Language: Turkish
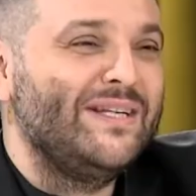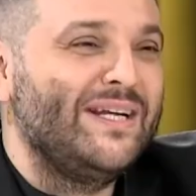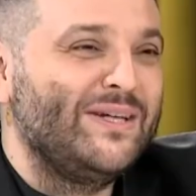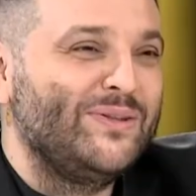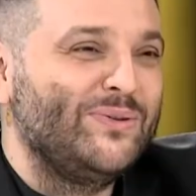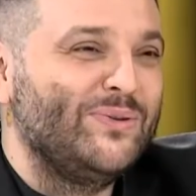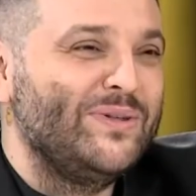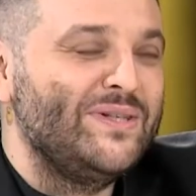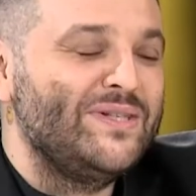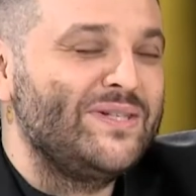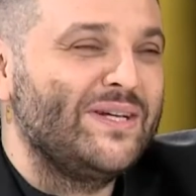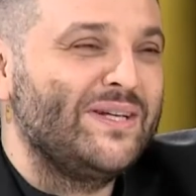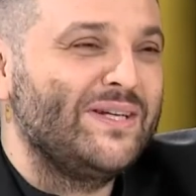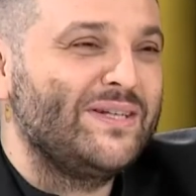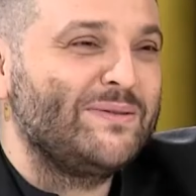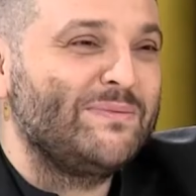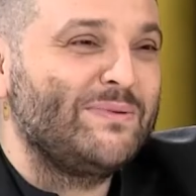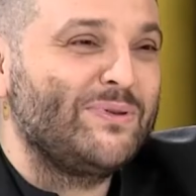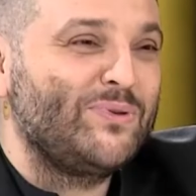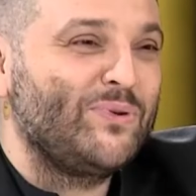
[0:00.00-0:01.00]
nerede oynayacağını
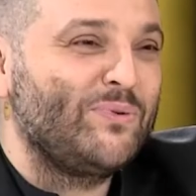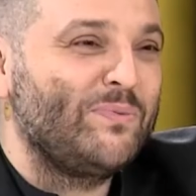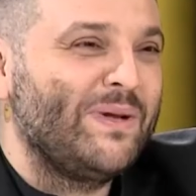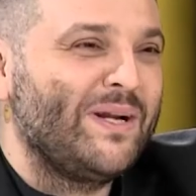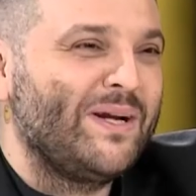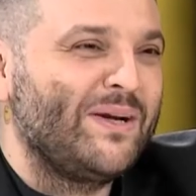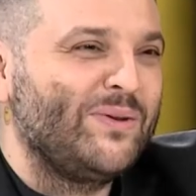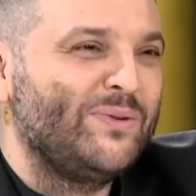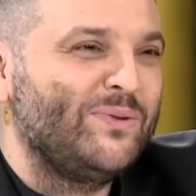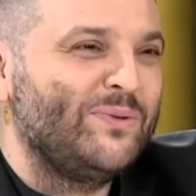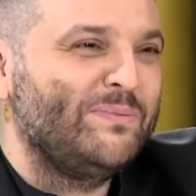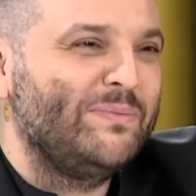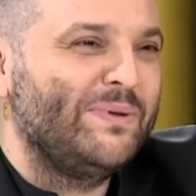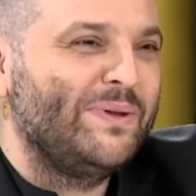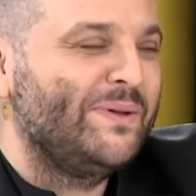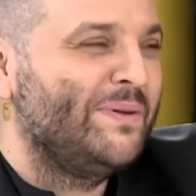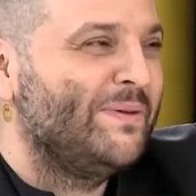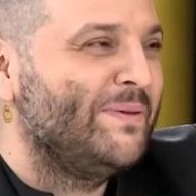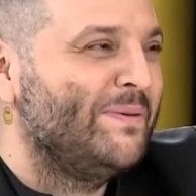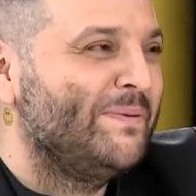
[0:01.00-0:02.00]
acaba? Çok merak ediyorum.
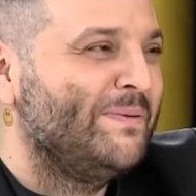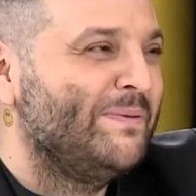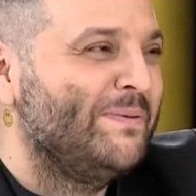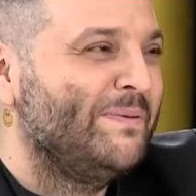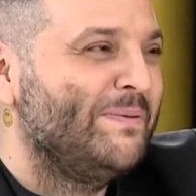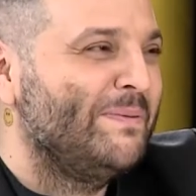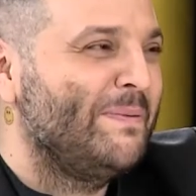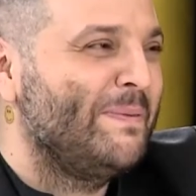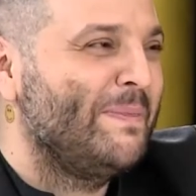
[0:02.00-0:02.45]
Karar vermiyor. Nerede